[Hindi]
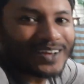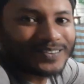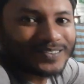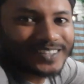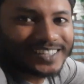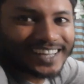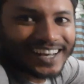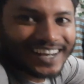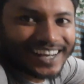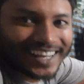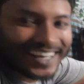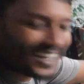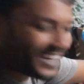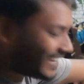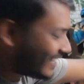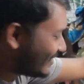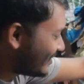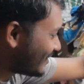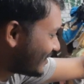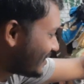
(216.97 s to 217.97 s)
अभी डर लग
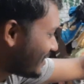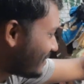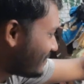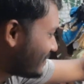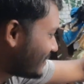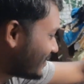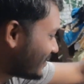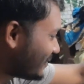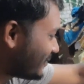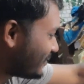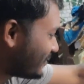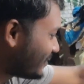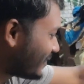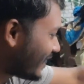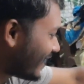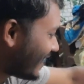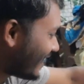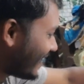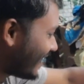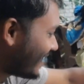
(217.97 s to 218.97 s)
रहा है दोस्त अभी तू तो
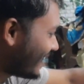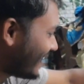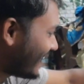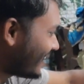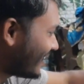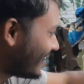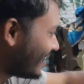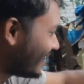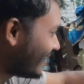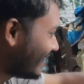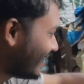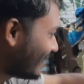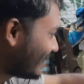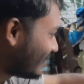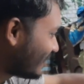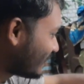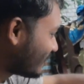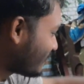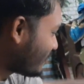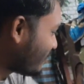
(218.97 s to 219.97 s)
नया नहीं है ना
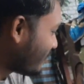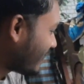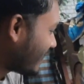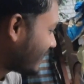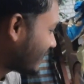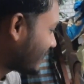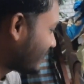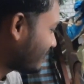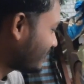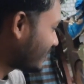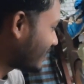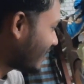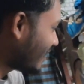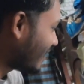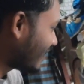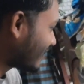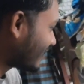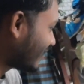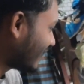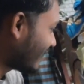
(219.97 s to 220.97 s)
इसको पकड़ने में डर
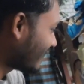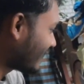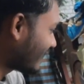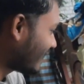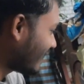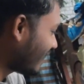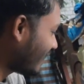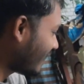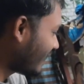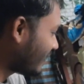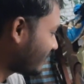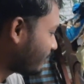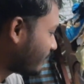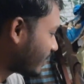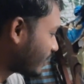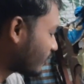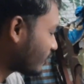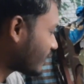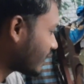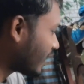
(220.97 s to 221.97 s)
लगता है हाँ
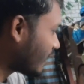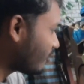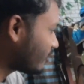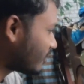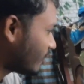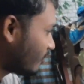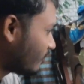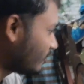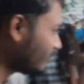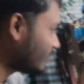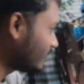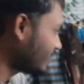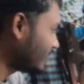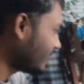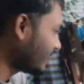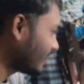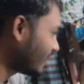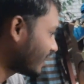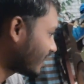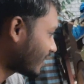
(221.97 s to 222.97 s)
पकड़ो खड़ा हो जाओ
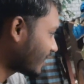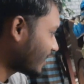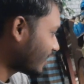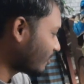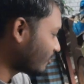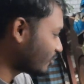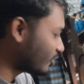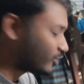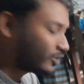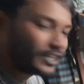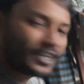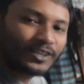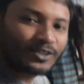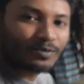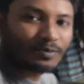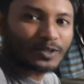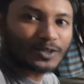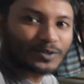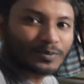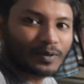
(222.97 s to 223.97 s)
खराब हो जाती है ये
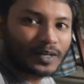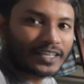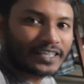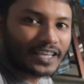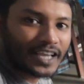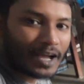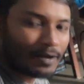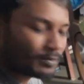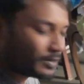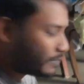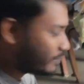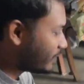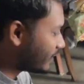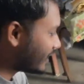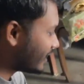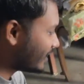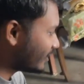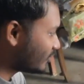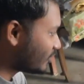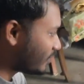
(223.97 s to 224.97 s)
सुबह सुबह लिए अब ये
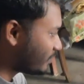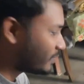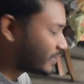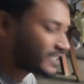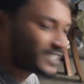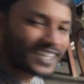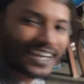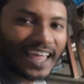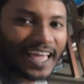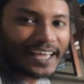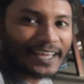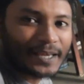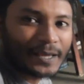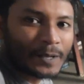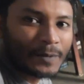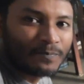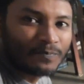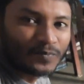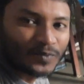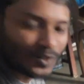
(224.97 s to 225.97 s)
पकड़ के जो अपना चलाएगी
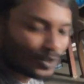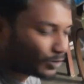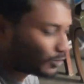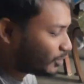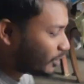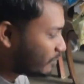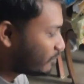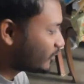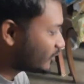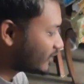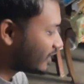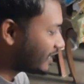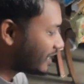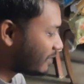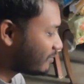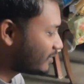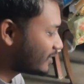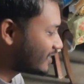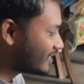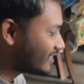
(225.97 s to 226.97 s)
तो थोड़ा बहुत
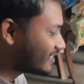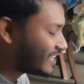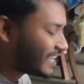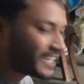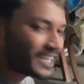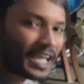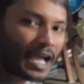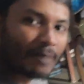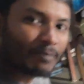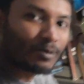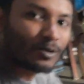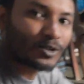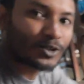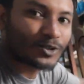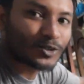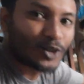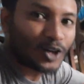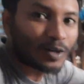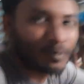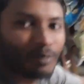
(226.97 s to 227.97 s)
चलना भी सीख जाएगी आप लोग तो
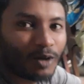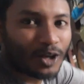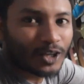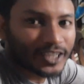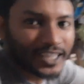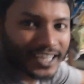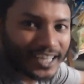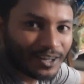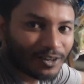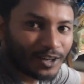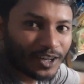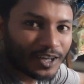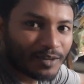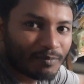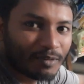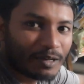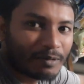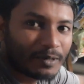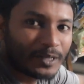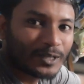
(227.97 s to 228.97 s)
शॉर्ट ब्लॉग देखे होंगे कि
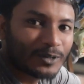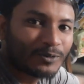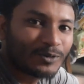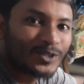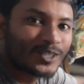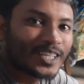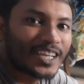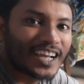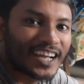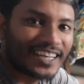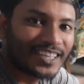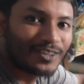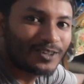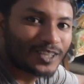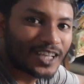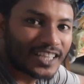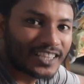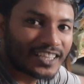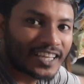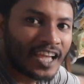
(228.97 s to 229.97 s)
मेरी बेटी खुद से खड़ी हो
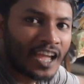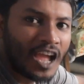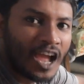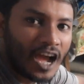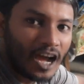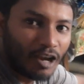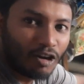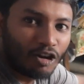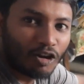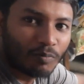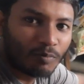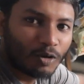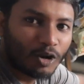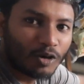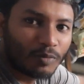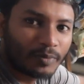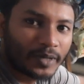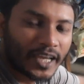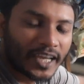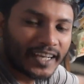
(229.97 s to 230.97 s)
जाती है लॉन्ग
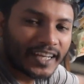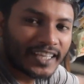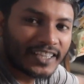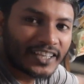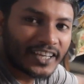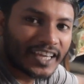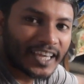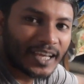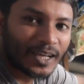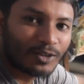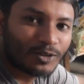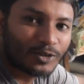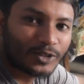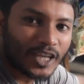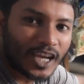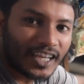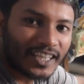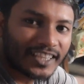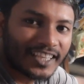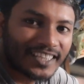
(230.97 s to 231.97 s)
ब्लॉग भी है नहीं देखे हैं तो
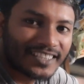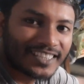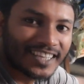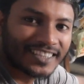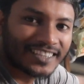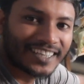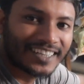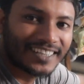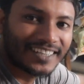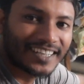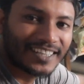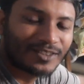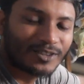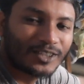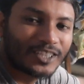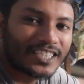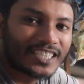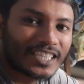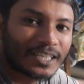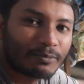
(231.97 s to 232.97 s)
जाके देख सकते हैं नहीं
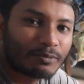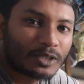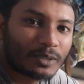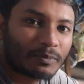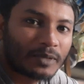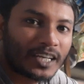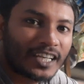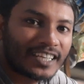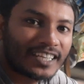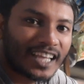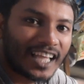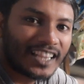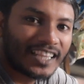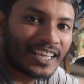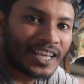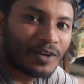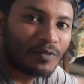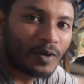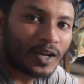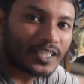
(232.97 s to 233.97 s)
तो डिस्क्रिप्शन में लिंक डाल
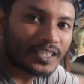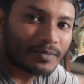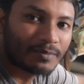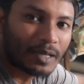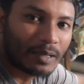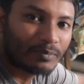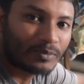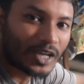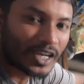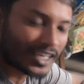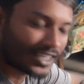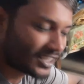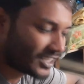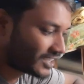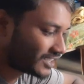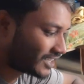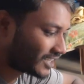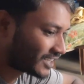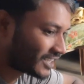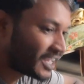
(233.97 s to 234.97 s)
देंगे वहाँ से भी आप जाके
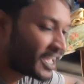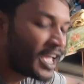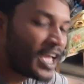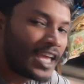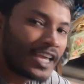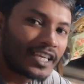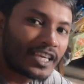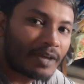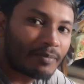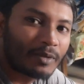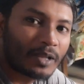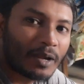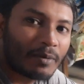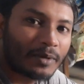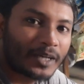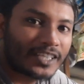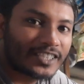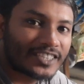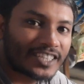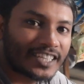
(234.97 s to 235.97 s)
देख सकते हैं या फिर
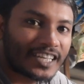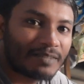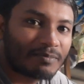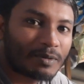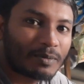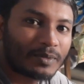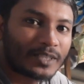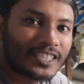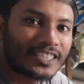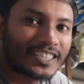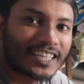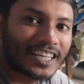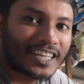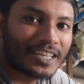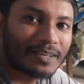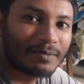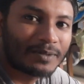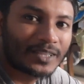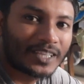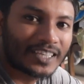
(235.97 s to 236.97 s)
हमारे चैनल पर विजिट
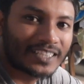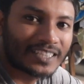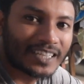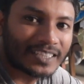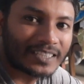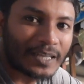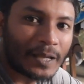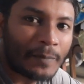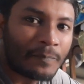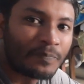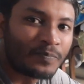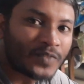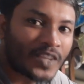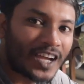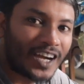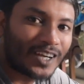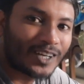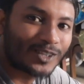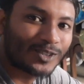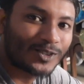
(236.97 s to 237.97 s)
करके भी देख सकते हैं
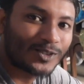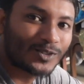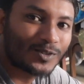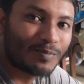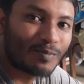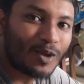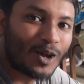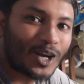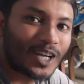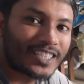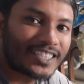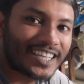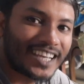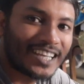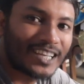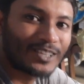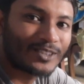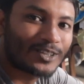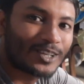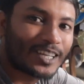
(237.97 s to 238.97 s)
अगर दोस्तों ब्लॉग अच्छा
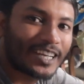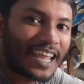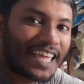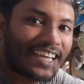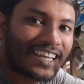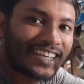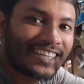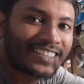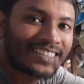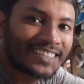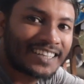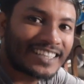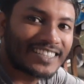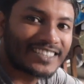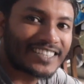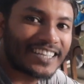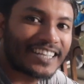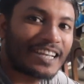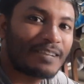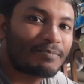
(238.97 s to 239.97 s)
लगे तो एक लाइक कर देना
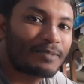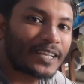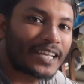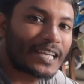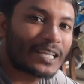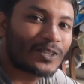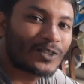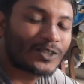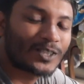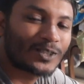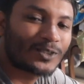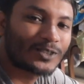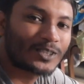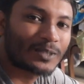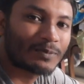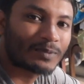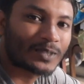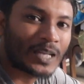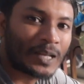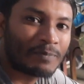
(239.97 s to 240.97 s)
चैनल पर नहीं है तो जरूर
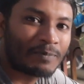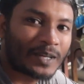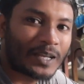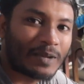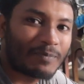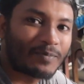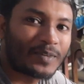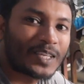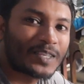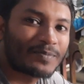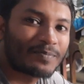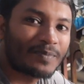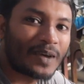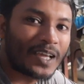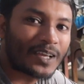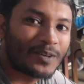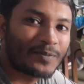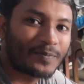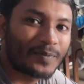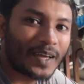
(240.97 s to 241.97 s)
सब्सक्राइब कर अपने
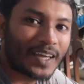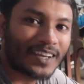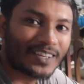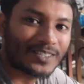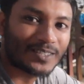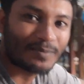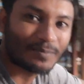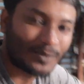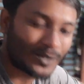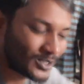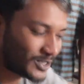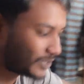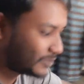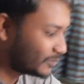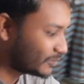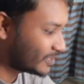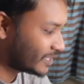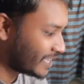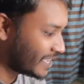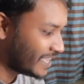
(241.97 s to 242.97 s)
भाई को प्यार और सपोर्ट
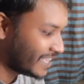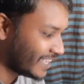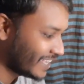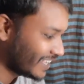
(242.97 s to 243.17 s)
जरूर दें